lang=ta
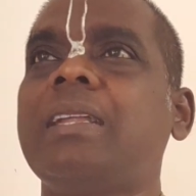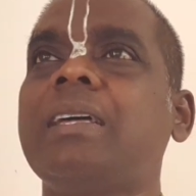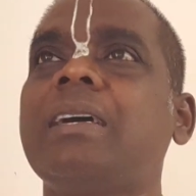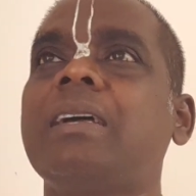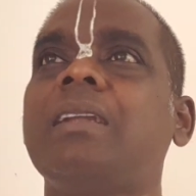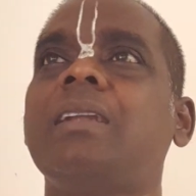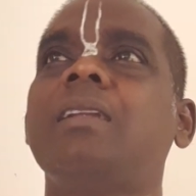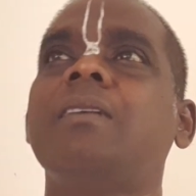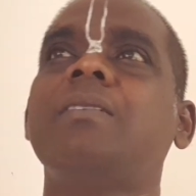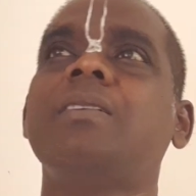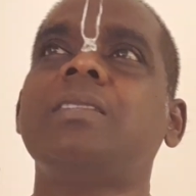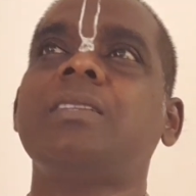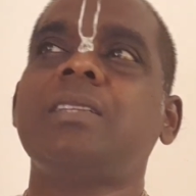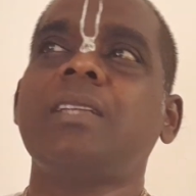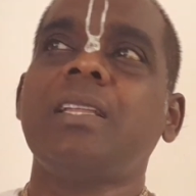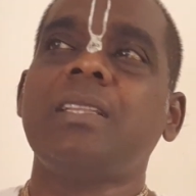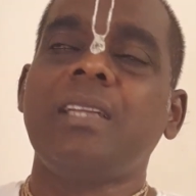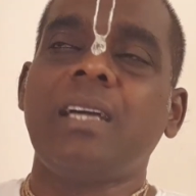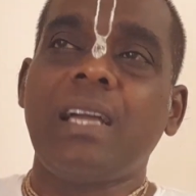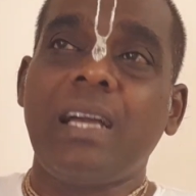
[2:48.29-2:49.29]
இடங்களில்
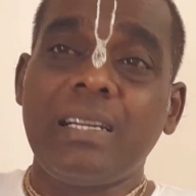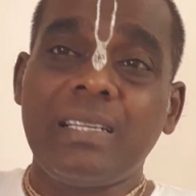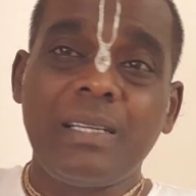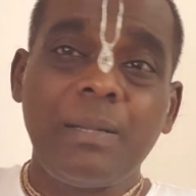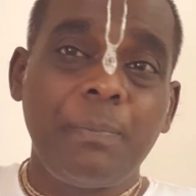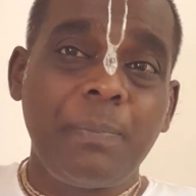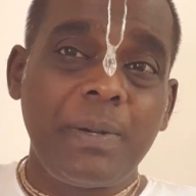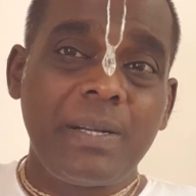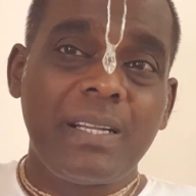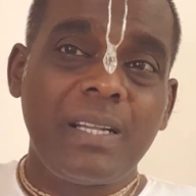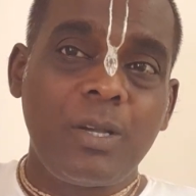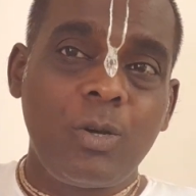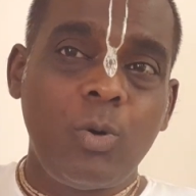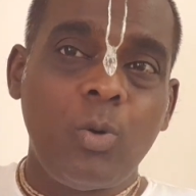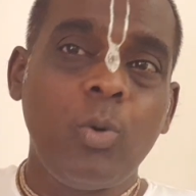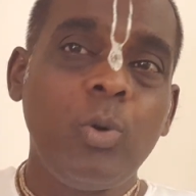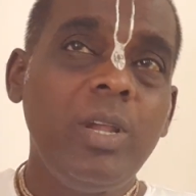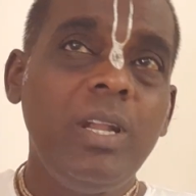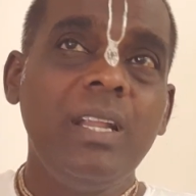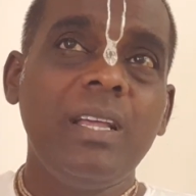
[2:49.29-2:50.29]
வந்துட்டு அந்த கட்டப்பட்ட
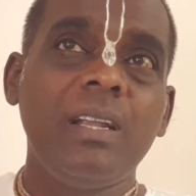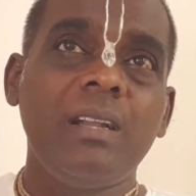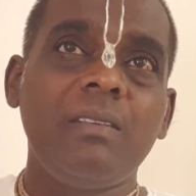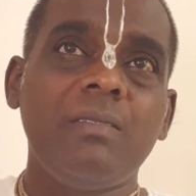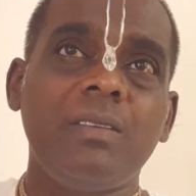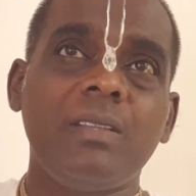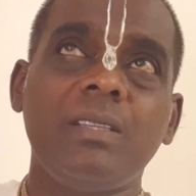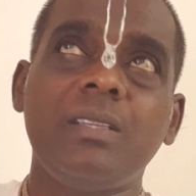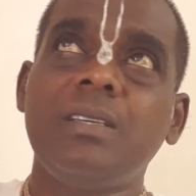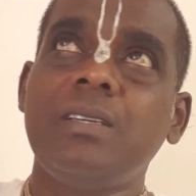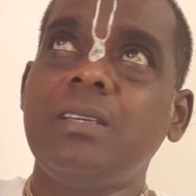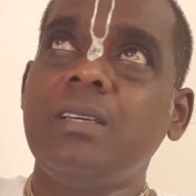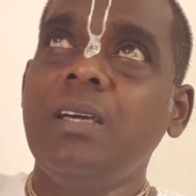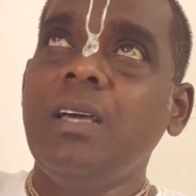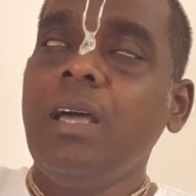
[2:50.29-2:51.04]
கோயில்கள் வந்து